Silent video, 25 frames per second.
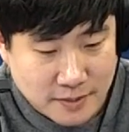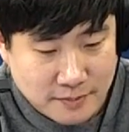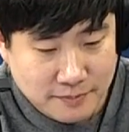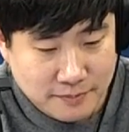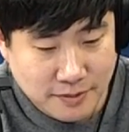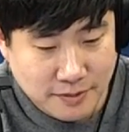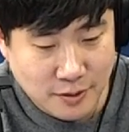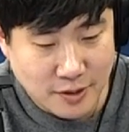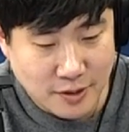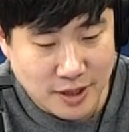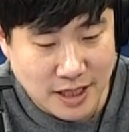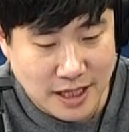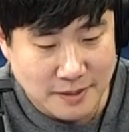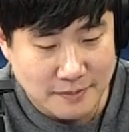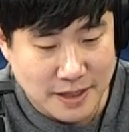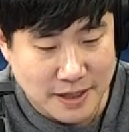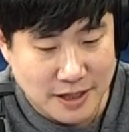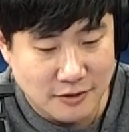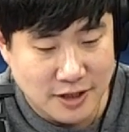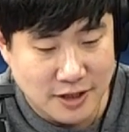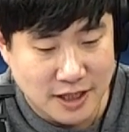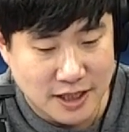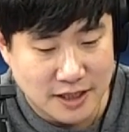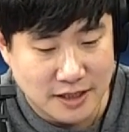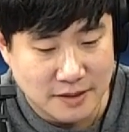플로랑
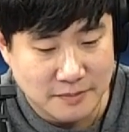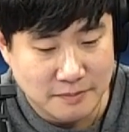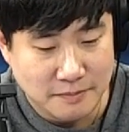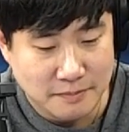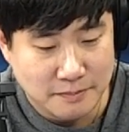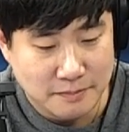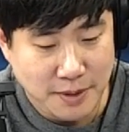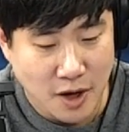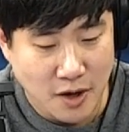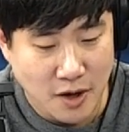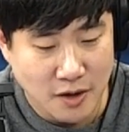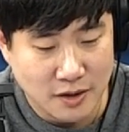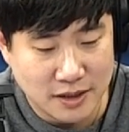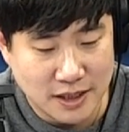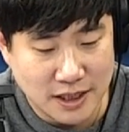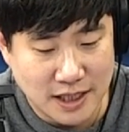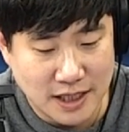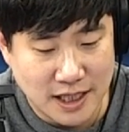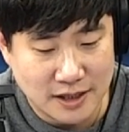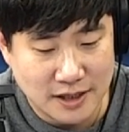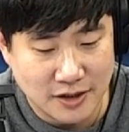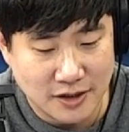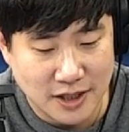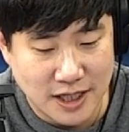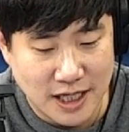말로다님
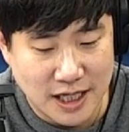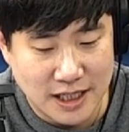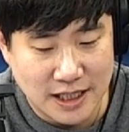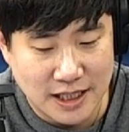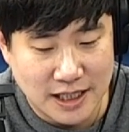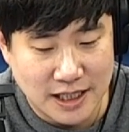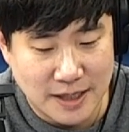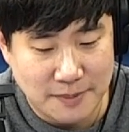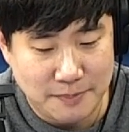펑디가 떠나니까